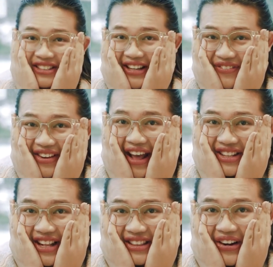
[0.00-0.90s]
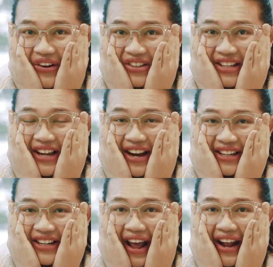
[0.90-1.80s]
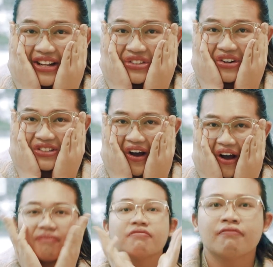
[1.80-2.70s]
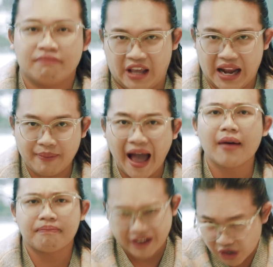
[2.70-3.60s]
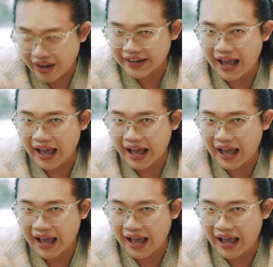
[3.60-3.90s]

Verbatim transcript: สิ่งวินาศสัตโลที่เกิดขึ้นได้ในช่วงสอบ มีอะไรบ้าง ไปดูกัน